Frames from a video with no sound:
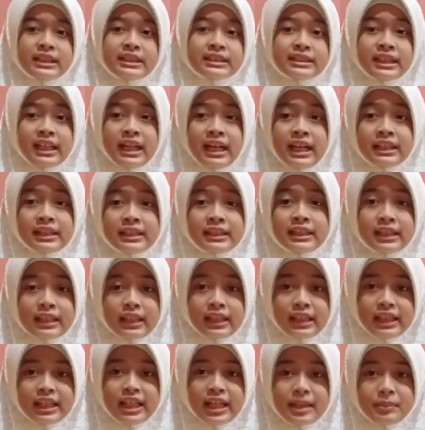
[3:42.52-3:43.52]
saat
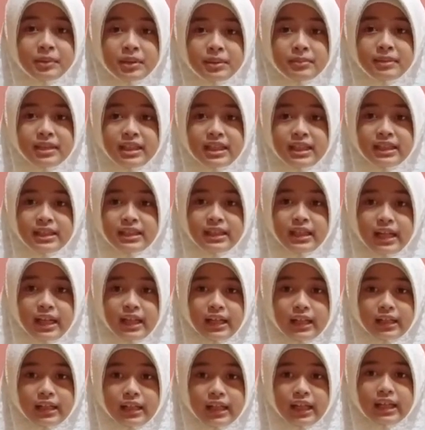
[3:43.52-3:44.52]
diri dapat
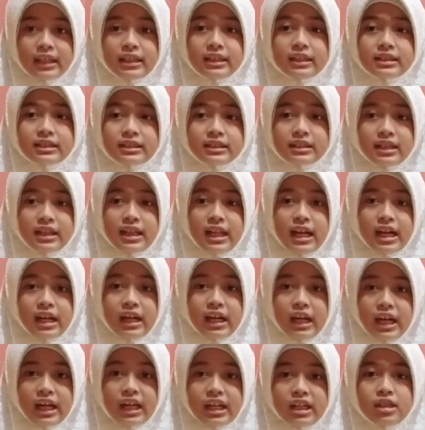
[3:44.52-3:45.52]
meninggalkan
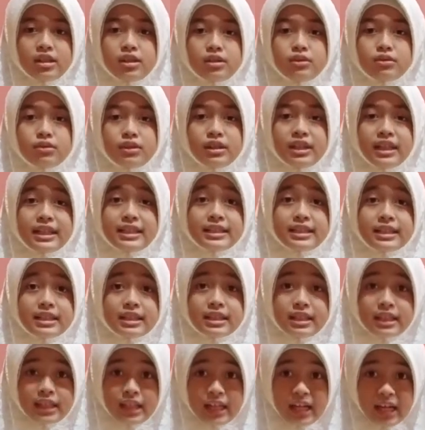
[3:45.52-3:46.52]
kesenangan dunia
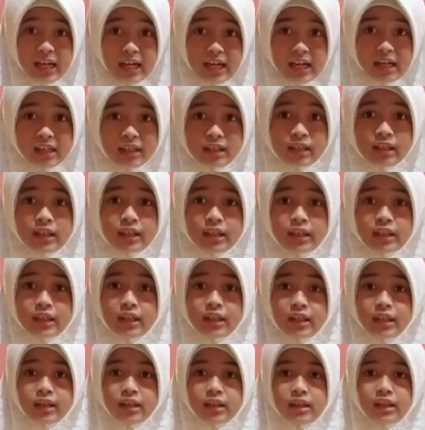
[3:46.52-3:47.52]
sejenak.
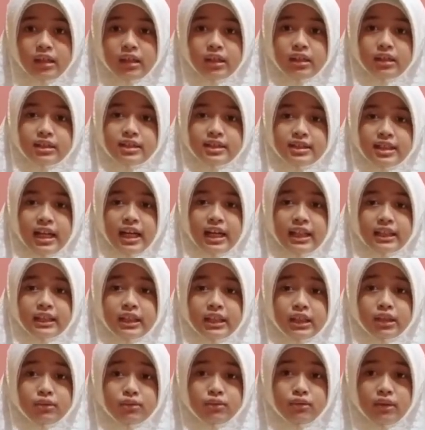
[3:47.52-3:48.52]

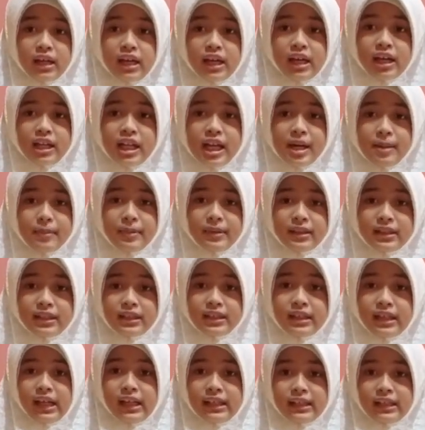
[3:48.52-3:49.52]
Saat itulah dapat
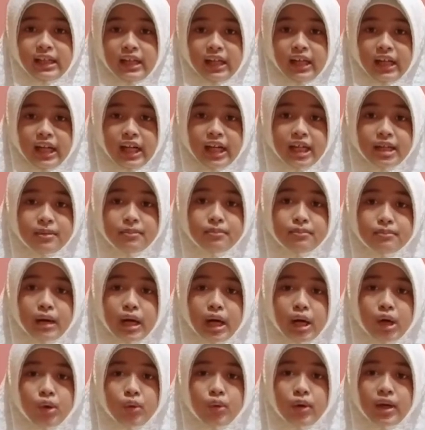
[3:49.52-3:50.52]
dikatakan
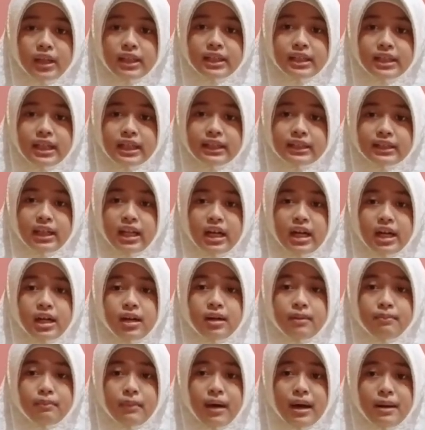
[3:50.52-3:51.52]
bahwa dia
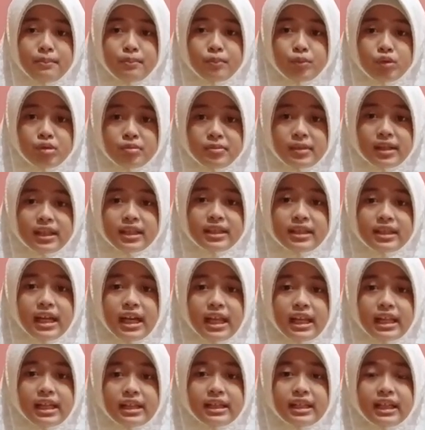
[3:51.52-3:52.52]
telah mampu
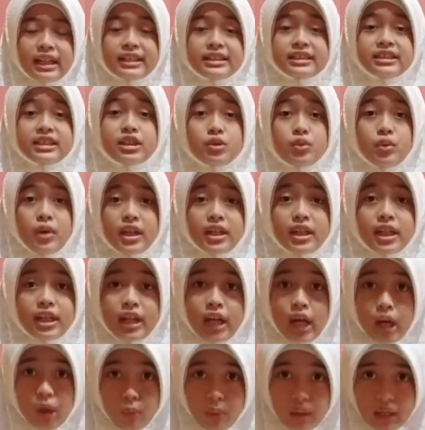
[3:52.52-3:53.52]
mengendalikan jiwa
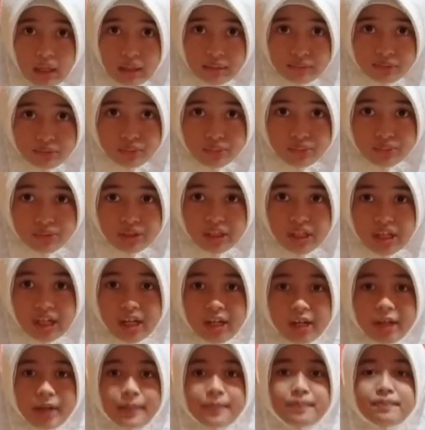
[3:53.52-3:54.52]
dan hawa
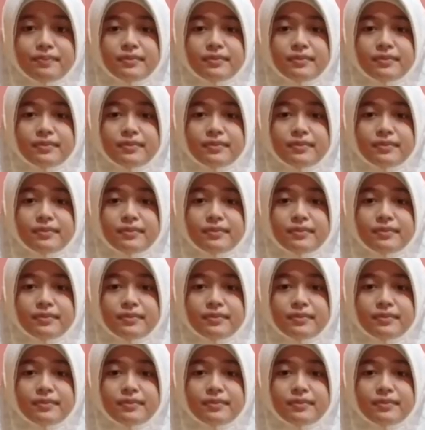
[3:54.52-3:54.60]
nafsunya.